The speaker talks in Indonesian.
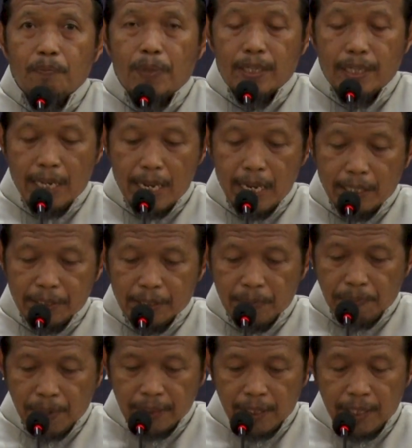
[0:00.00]
pada
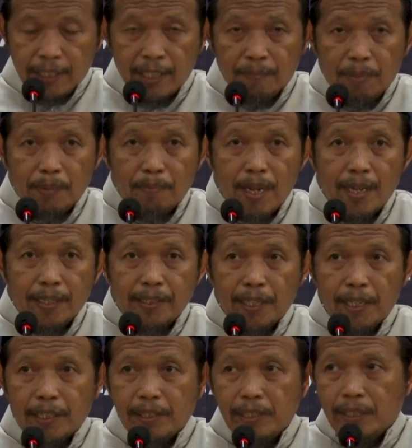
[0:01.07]
kesempatan yang
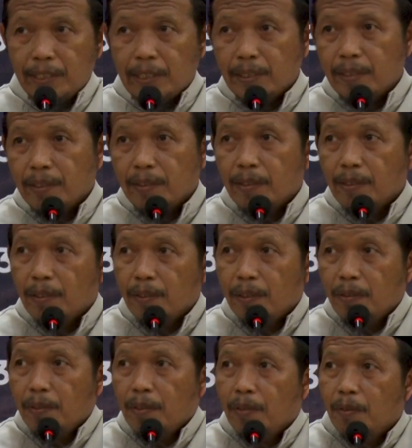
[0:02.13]
berbahagia ini
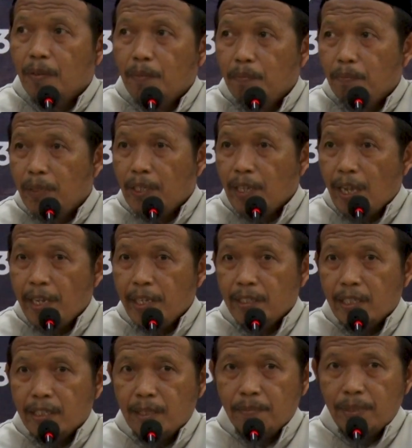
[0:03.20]
min
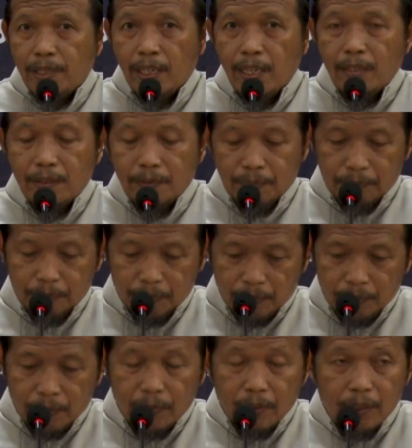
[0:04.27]
aina nabda
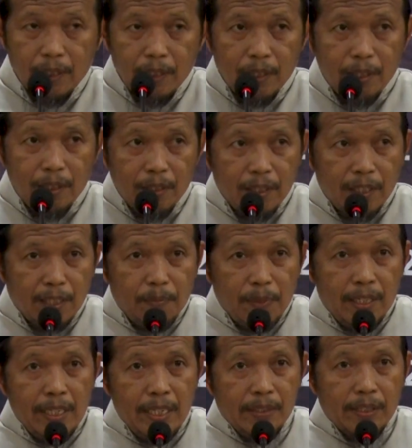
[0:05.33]
dari
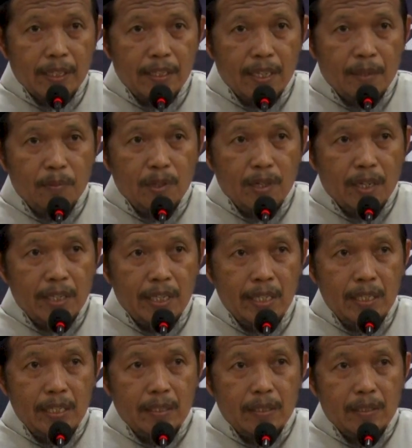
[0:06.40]
mana saya mulai